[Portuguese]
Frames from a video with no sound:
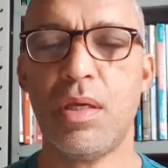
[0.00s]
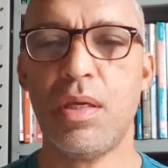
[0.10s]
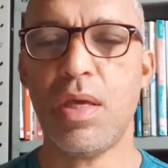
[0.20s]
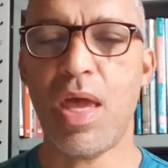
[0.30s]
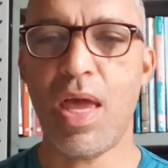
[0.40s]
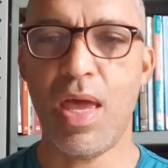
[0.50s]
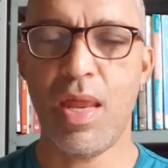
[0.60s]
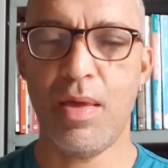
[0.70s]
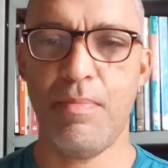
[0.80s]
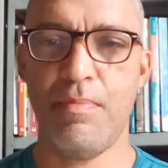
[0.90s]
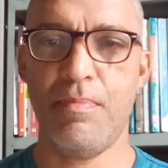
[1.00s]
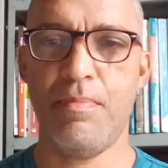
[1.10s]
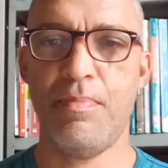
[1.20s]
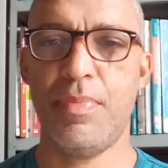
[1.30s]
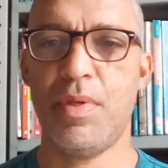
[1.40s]
que era
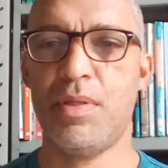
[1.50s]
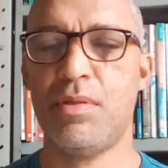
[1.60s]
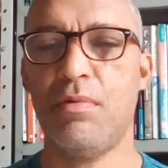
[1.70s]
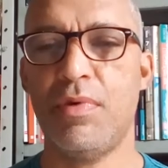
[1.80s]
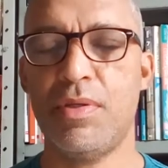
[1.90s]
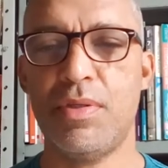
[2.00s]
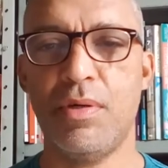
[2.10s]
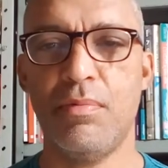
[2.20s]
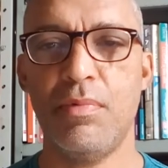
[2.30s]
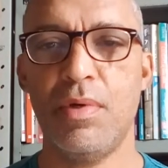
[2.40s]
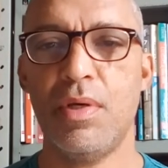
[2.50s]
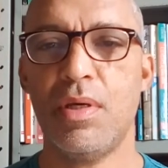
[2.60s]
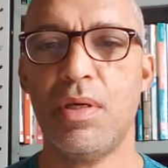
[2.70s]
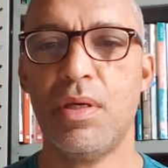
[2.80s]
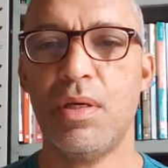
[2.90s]
a salvação,
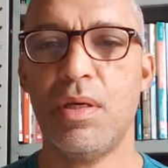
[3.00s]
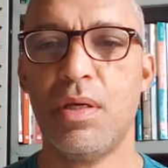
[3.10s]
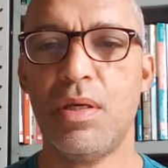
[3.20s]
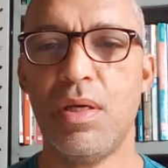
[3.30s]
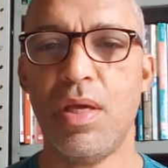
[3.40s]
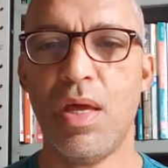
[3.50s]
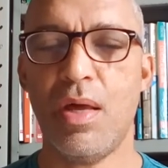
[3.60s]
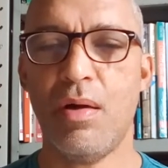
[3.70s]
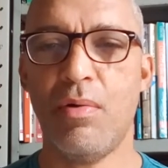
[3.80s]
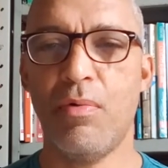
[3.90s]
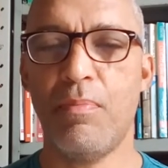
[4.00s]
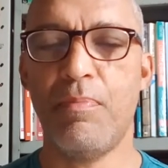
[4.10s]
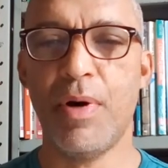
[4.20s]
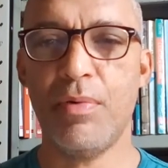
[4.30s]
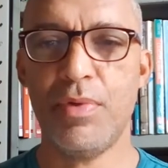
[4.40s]
que era o
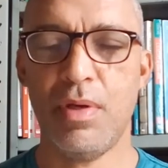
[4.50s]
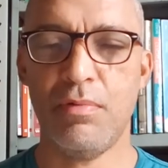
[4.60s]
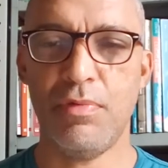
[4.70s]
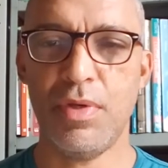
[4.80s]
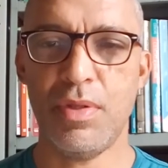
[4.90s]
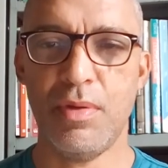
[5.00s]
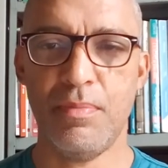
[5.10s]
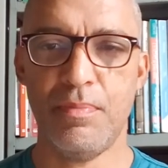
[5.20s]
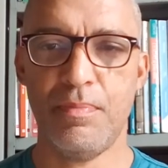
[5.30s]
pão da vida.